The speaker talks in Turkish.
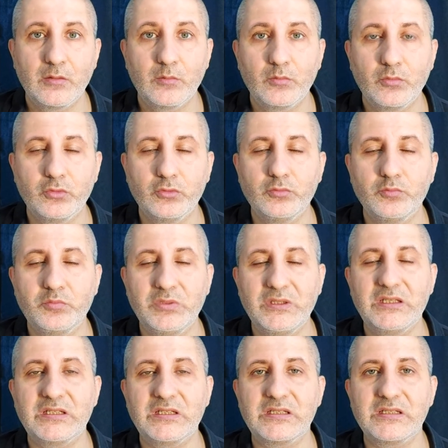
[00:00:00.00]
Bunun
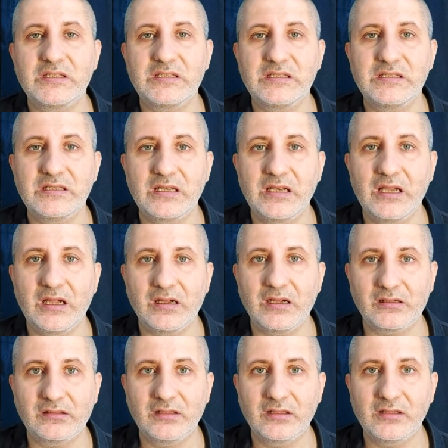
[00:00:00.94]
bilgisini sizlere
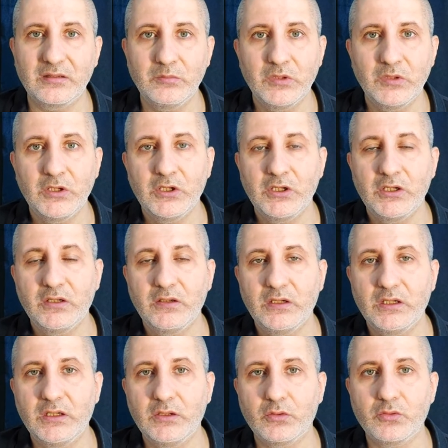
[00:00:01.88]
aktarayım.
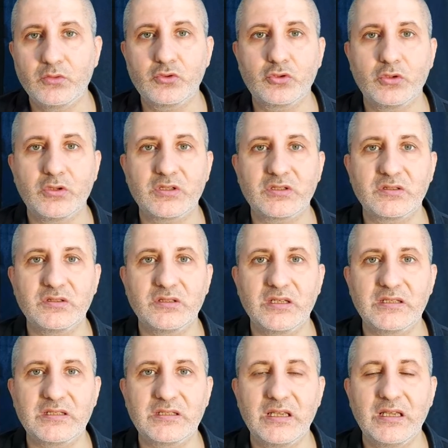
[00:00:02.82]
E, onun
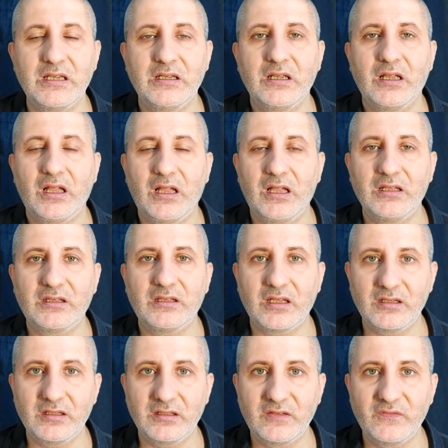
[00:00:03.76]
sonrasında ise
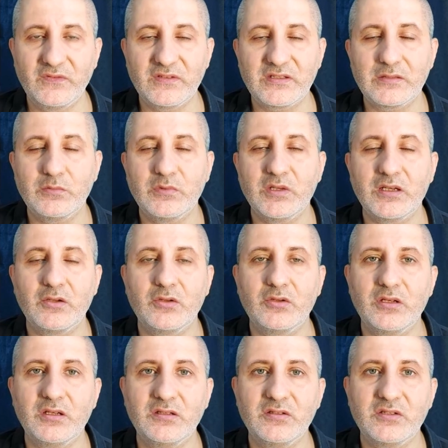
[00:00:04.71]
alternatif isimlere
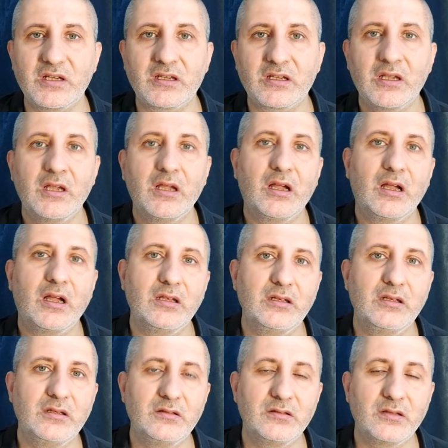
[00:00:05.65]
yönelilecek.
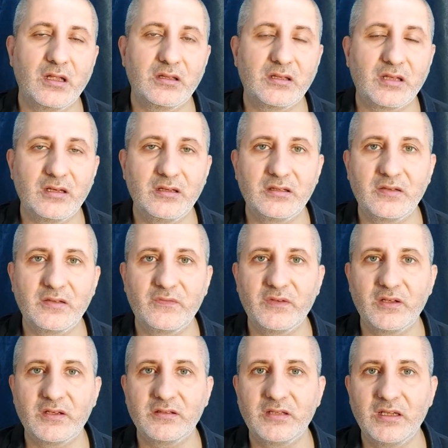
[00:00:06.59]
Halil'in
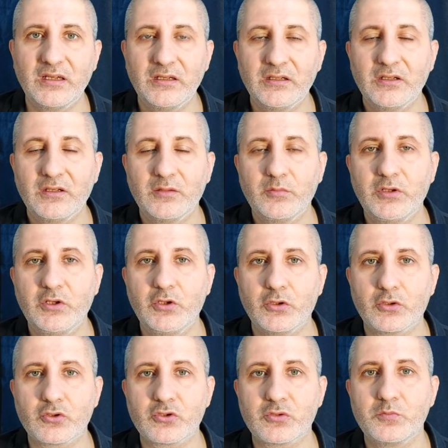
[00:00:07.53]
alternatiflerini de
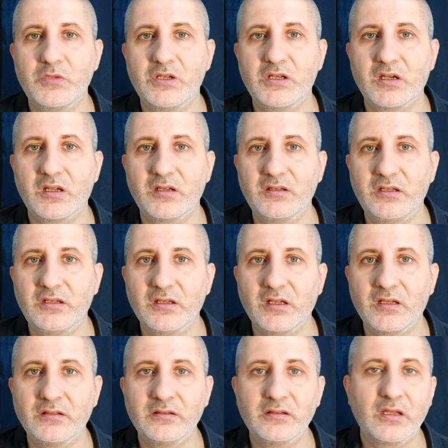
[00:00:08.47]
biliyoruz. Mirhan
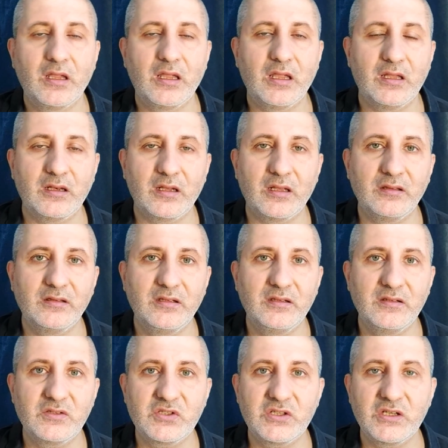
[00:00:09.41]
İnan, Eren
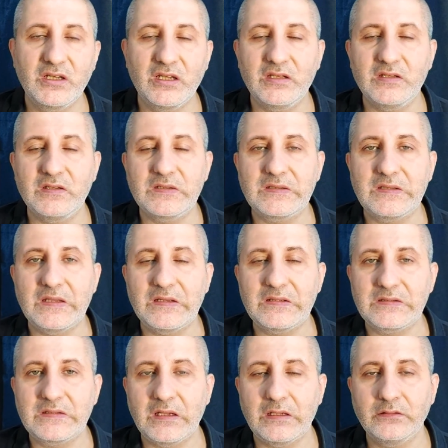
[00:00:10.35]
Dinkçi, Enis
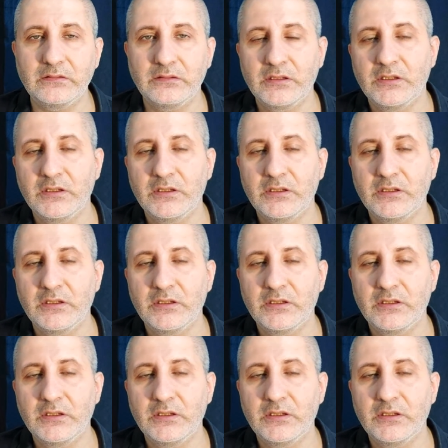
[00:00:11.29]
Destan,